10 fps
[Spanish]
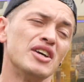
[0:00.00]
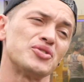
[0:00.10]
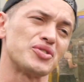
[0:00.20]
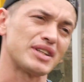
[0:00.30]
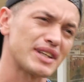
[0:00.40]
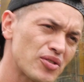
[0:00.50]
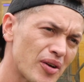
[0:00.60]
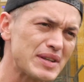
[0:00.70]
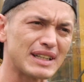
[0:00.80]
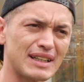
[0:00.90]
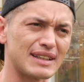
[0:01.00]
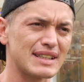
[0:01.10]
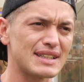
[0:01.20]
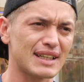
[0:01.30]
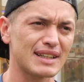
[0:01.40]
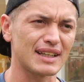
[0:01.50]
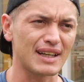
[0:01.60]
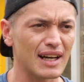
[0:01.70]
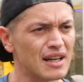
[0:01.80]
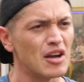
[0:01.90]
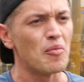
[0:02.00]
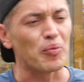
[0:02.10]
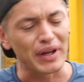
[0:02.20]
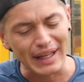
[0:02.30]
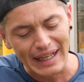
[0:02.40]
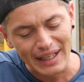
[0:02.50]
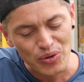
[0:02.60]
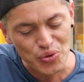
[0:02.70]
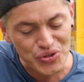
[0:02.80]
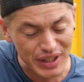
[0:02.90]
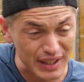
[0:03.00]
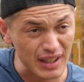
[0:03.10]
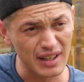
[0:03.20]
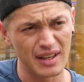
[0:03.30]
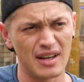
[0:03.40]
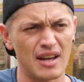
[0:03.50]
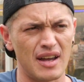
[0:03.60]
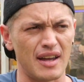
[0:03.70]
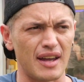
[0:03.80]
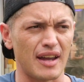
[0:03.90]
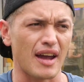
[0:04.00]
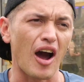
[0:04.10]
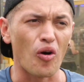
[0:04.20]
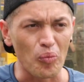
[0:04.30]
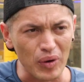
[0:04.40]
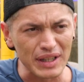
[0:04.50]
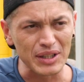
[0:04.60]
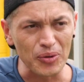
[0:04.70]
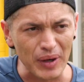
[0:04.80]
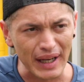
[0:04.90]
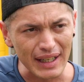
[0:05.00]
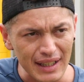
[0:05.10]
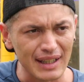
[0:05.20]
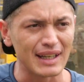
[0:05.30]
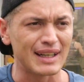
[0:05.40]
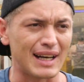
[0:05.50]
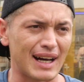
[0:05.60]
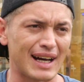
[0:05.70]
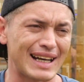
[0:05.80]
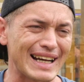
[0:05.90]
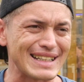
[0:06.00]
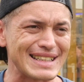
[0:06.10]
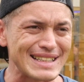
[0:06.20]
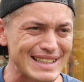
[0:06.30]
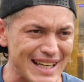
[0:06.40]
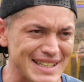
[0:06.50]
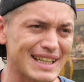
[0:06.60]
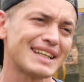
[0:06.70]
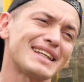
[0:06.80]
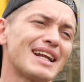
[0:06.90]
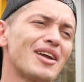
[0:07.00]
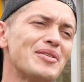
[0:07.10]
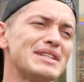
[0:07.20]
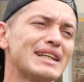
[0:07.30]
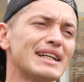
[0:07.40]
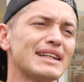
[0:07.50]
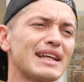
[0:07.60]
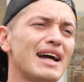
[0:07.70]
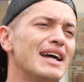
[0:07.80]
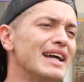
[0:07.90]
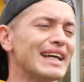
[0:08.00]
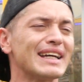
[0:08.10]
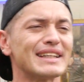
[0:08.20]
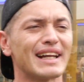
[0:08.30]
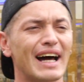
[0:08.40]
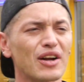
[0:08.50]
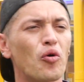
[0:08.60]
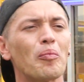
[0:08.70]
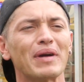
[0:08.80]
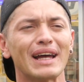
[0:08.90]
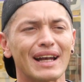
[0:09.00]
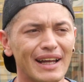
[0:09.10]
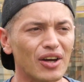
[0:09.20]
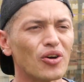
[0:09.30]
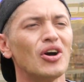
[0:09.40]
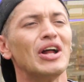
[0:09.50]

Si usted tiene una bicicleta estática puede reducir eh, a un buen nivel la, la resistencia que tiene la bicicleta y generar un pedaleo